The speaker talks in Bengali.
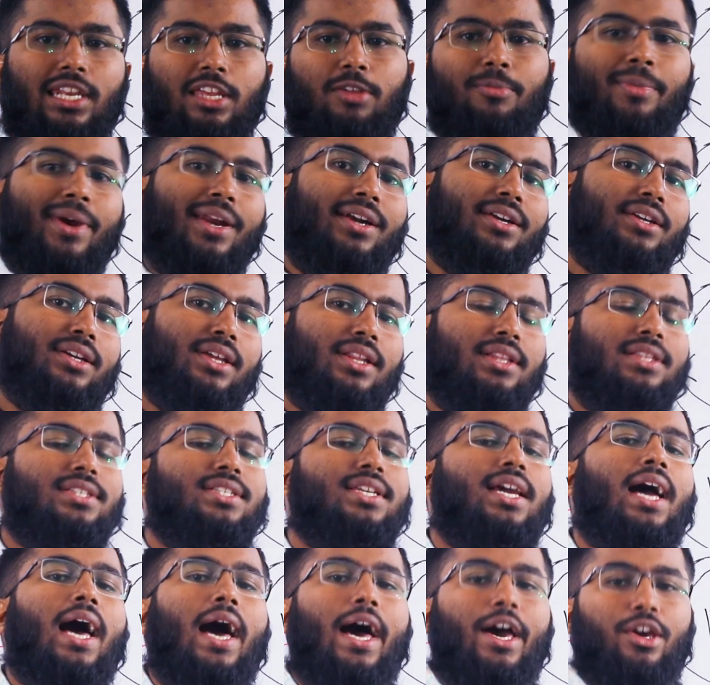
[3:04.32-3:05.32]
এলিমেন্টাল
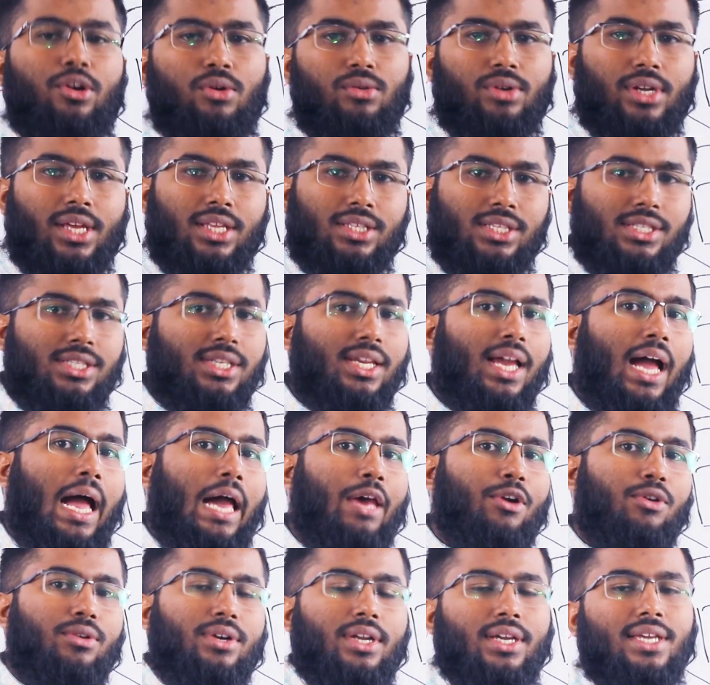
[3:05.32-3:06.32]
যে আয়রনটা আছে সেই
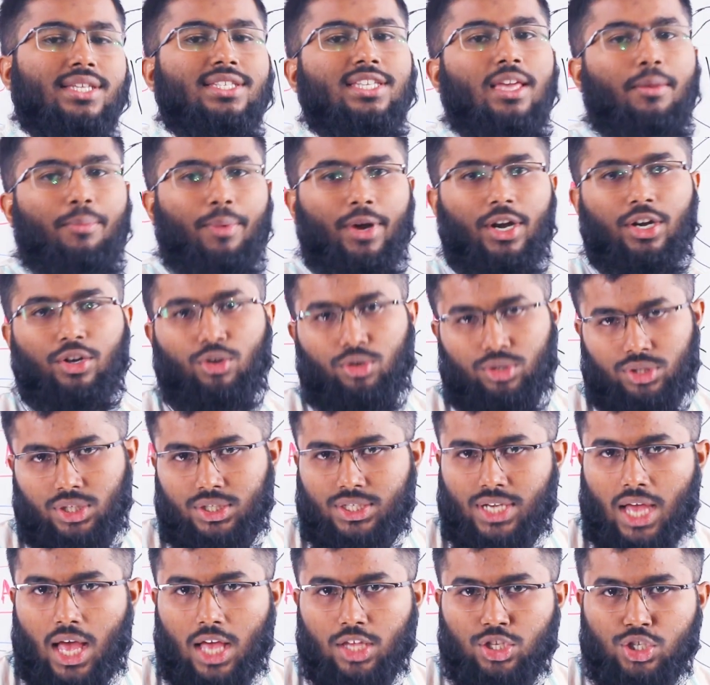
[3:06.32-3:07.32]
আয়রনটাকে সেপারেট করতে
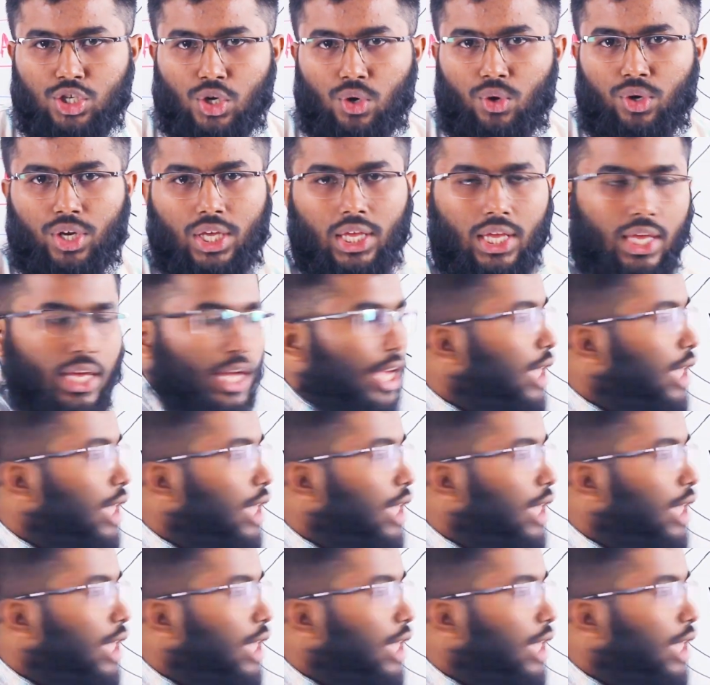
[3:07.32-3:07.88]
সাহায্য করে